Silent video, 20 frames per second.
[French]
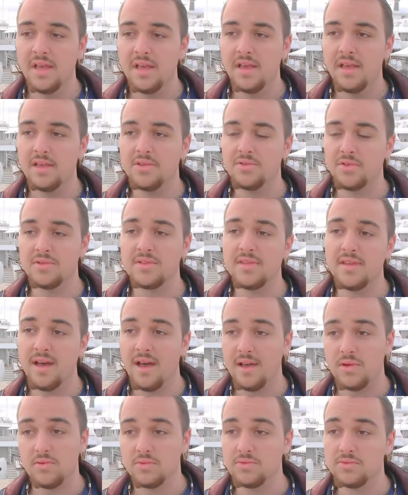et sur ce qu'il
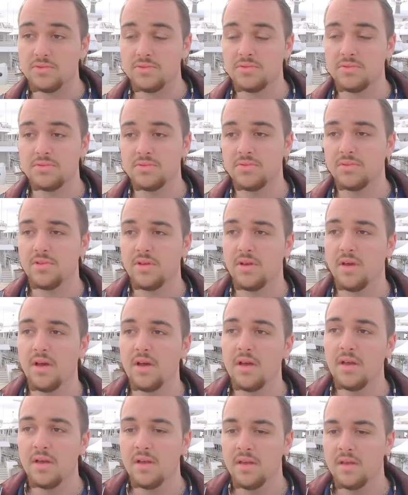raconte. Donc
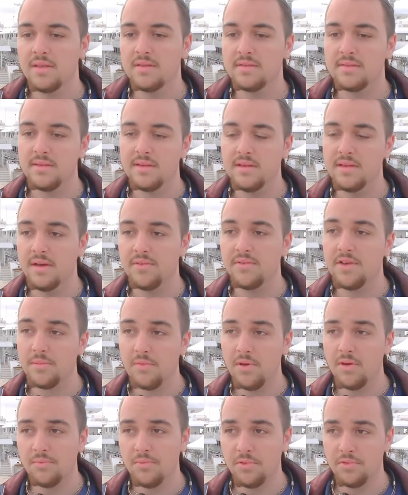euh, c'est
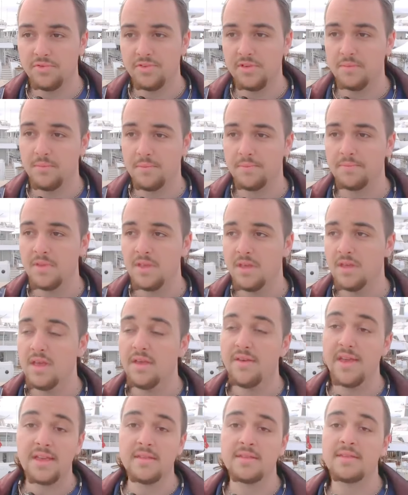vraiment un beau film, et
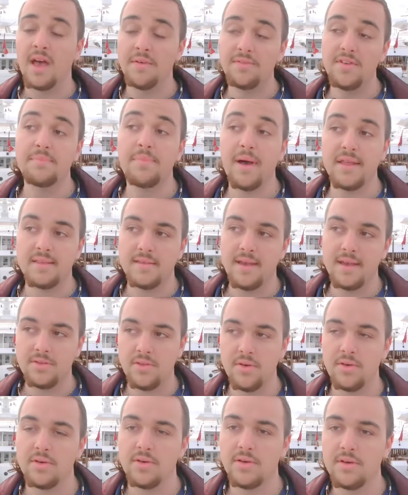avec servi par des
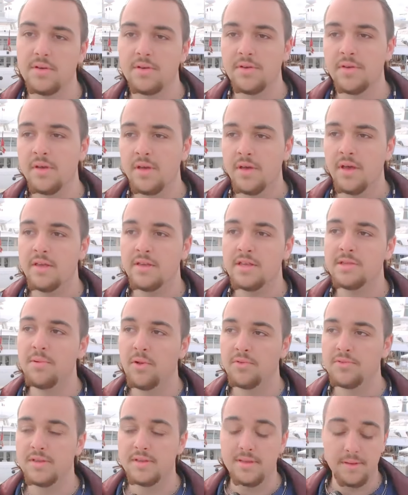acteurs
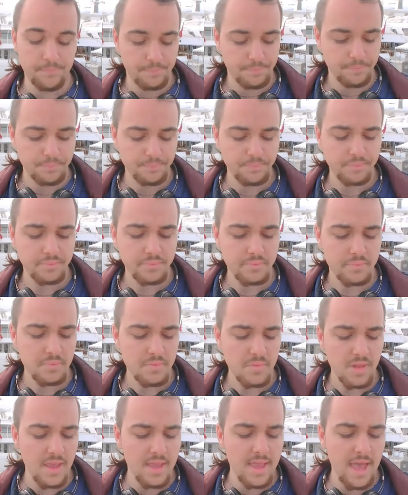splendides.
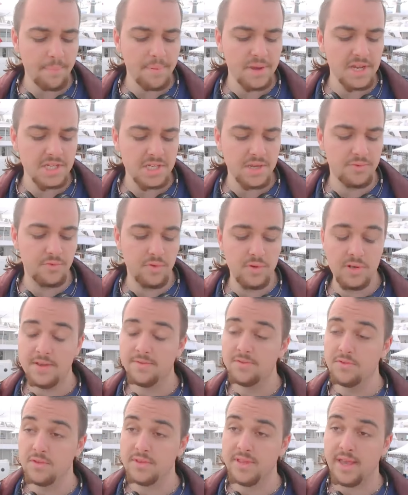Et après j'ai vu
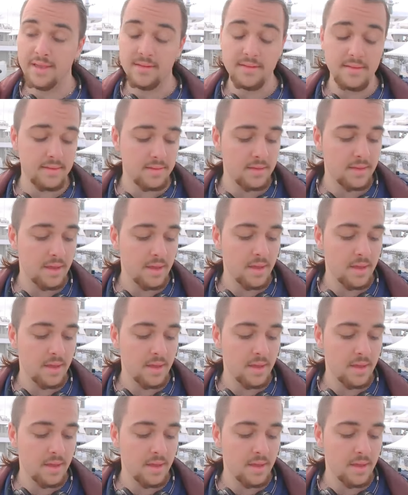Live No Trace,